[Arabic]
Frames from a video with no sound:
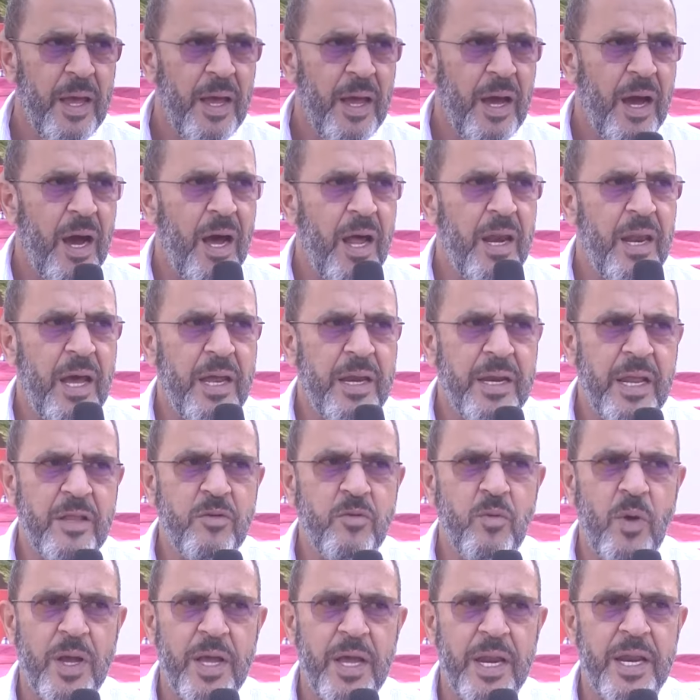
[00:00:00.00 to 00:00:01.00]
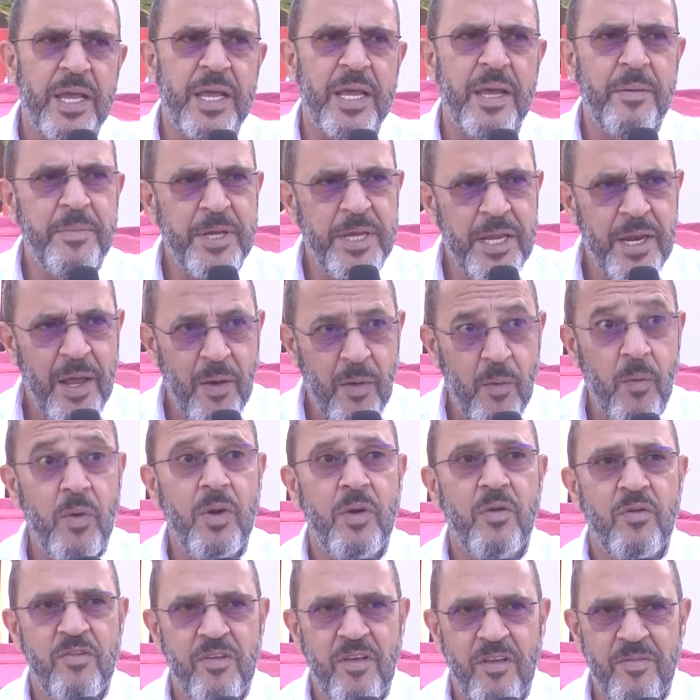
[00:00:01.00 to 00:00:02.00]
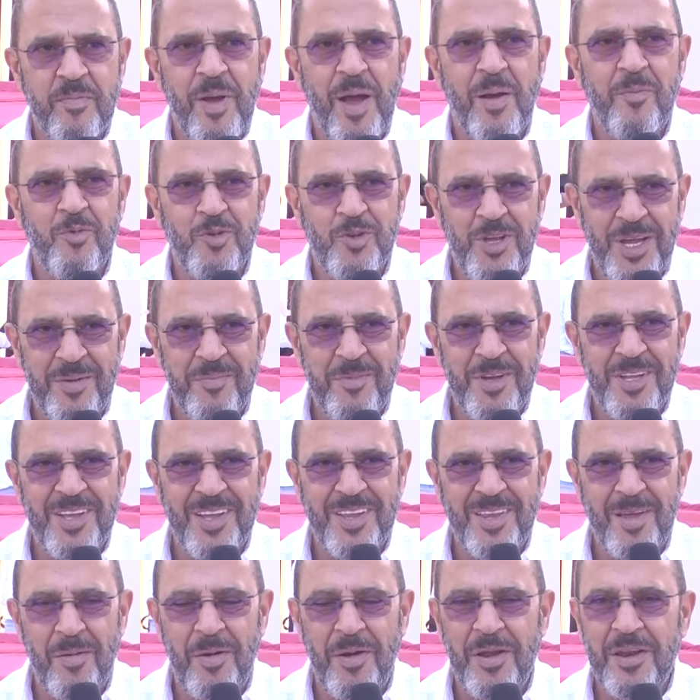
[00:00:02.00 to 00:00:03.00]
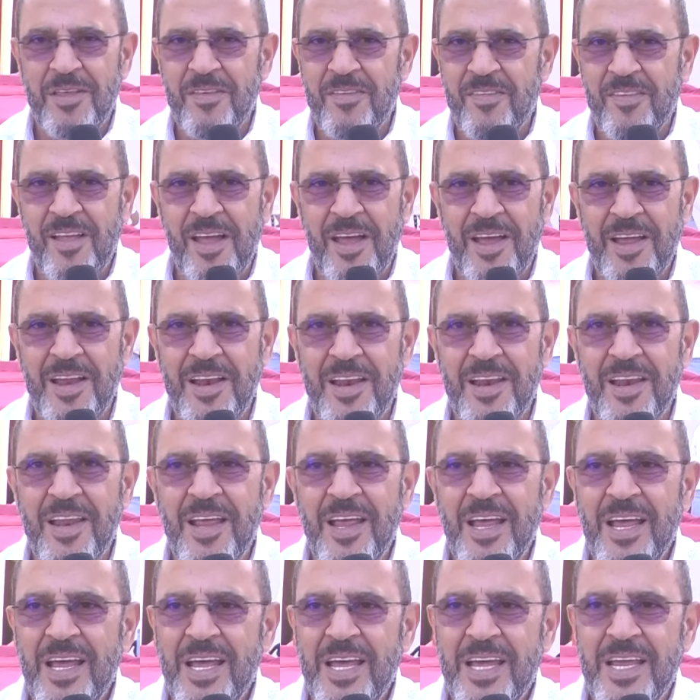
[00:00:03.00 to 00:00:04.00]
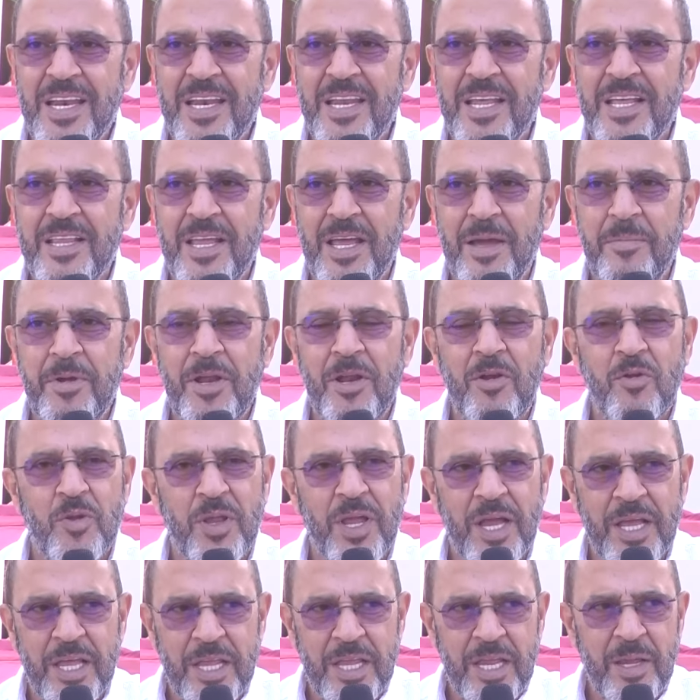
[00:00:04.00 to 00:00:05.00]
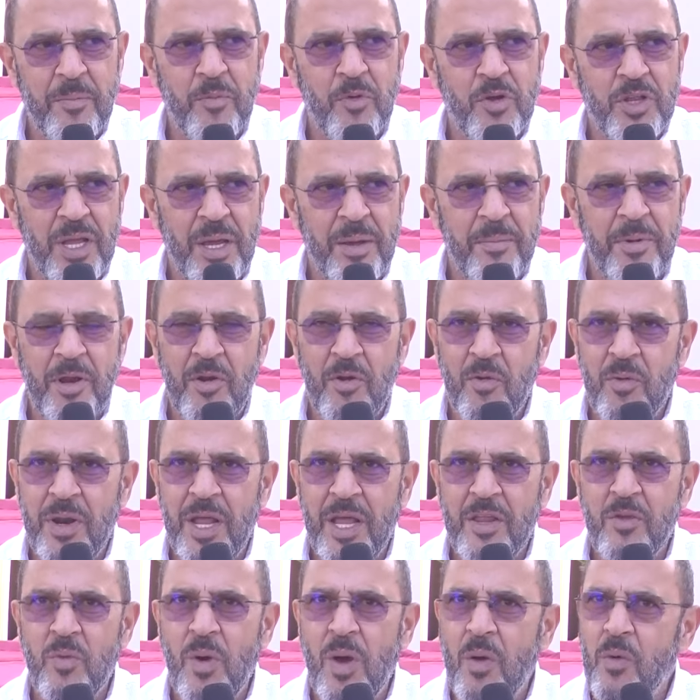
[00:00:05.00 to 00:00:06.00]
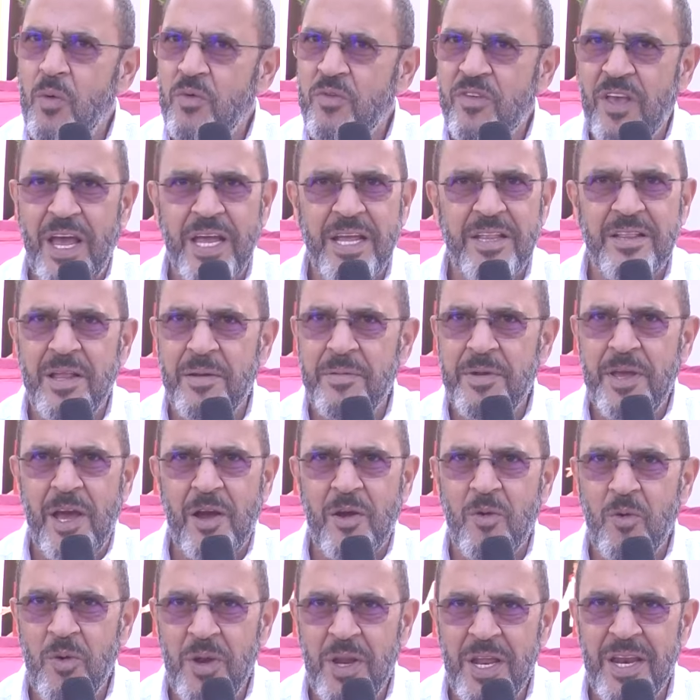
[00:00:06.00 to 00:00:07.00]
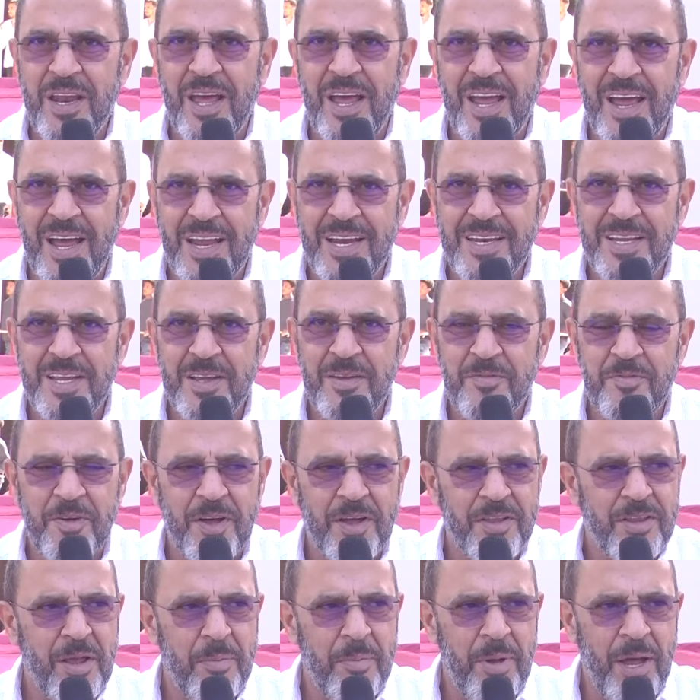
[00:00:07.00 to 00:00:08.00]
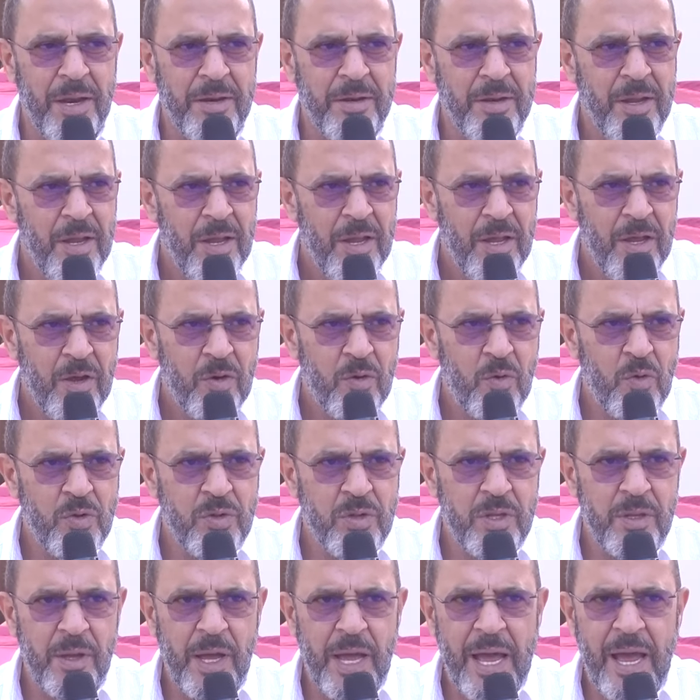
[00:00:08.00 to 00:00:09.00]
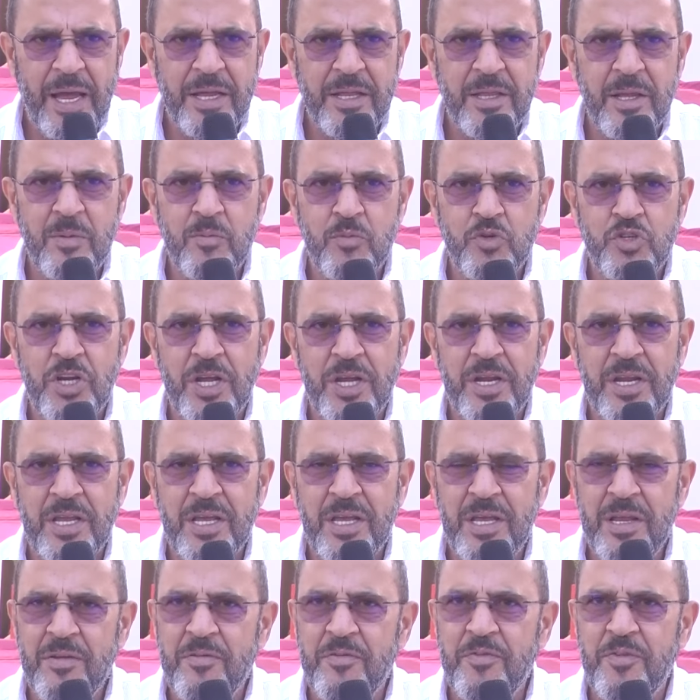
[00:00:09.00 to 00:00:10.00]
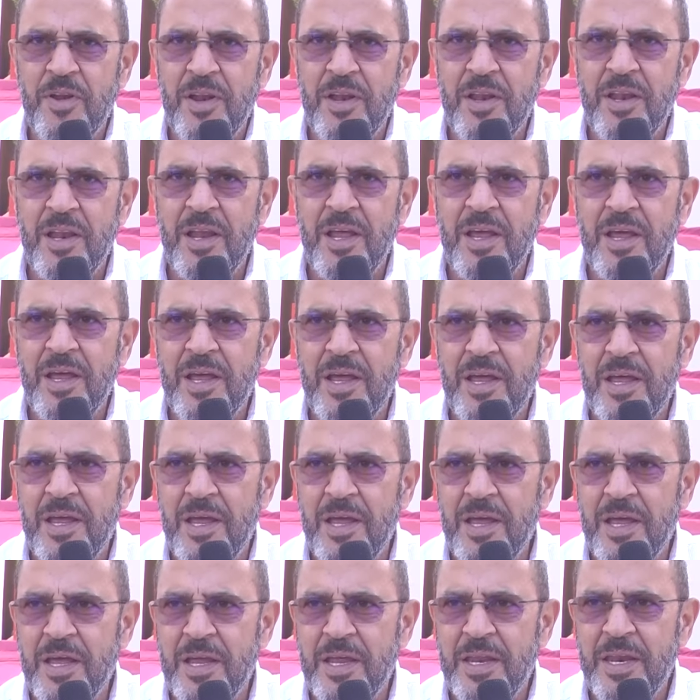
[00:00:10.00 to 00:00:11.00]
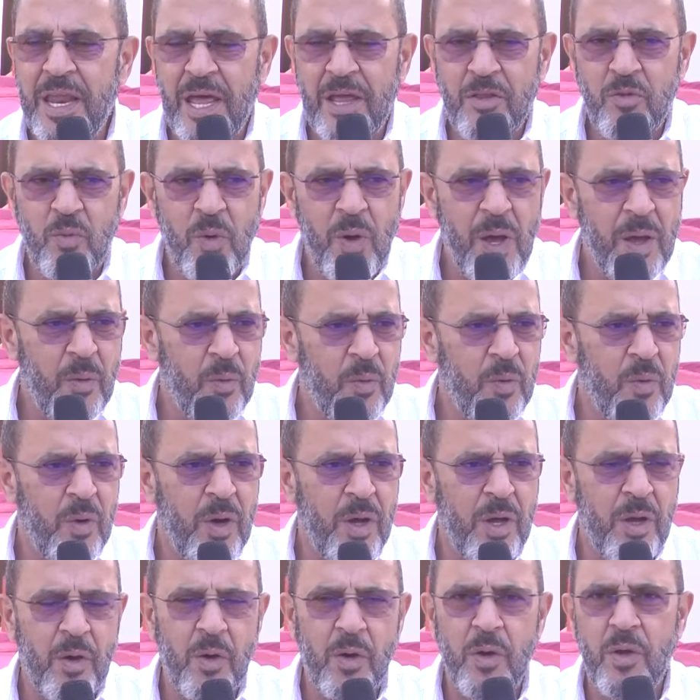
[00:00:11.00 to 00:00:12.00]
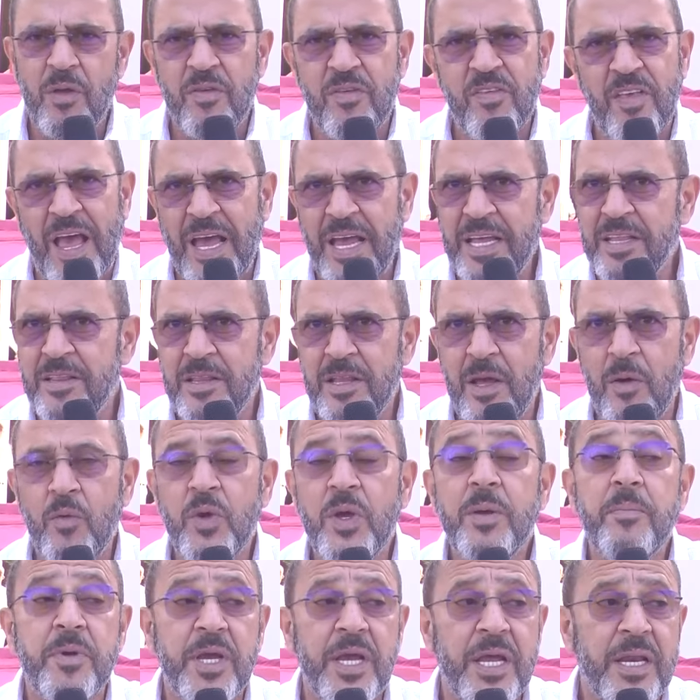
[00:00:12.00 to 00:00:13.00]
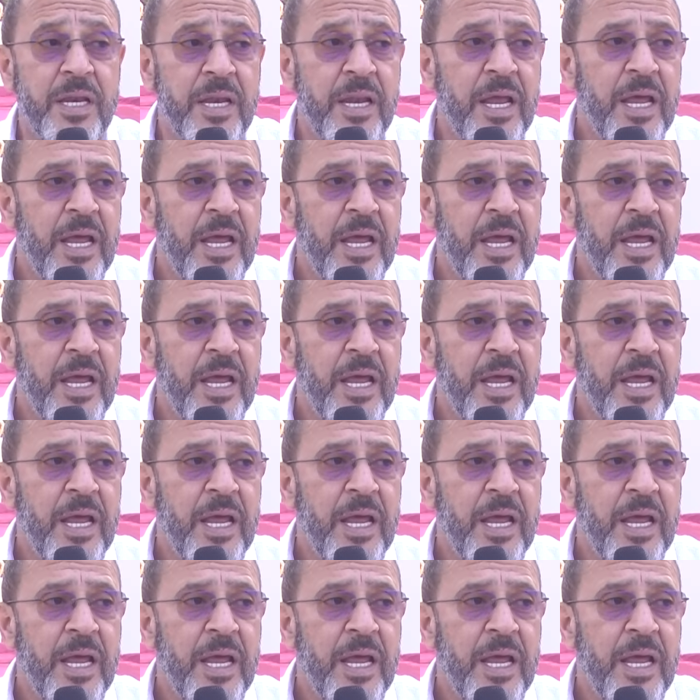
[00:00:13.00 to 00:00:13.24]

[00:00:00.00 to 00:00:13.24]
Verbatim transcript: اه لا ندوه كانت جميله والاستاذ محمود حميده طبعا يستاهل يتعمل له تكريم ويتعمل له ندوه وساعدنا بيها كلنا يعني فطبعا كنت احد المشاركين في الندوه وساعدنا ويمكن